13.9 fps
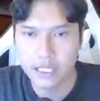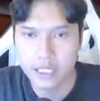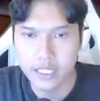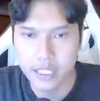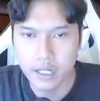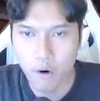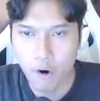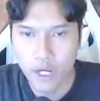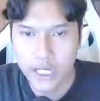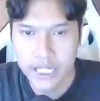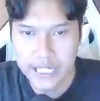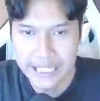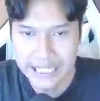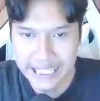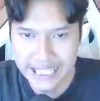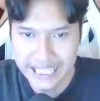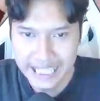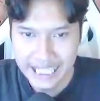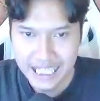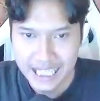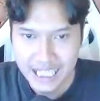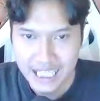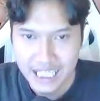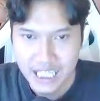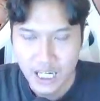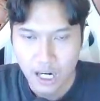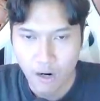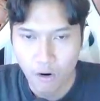ini oh ini
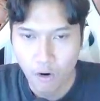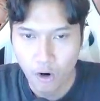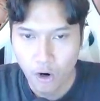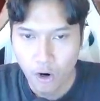oh, oh.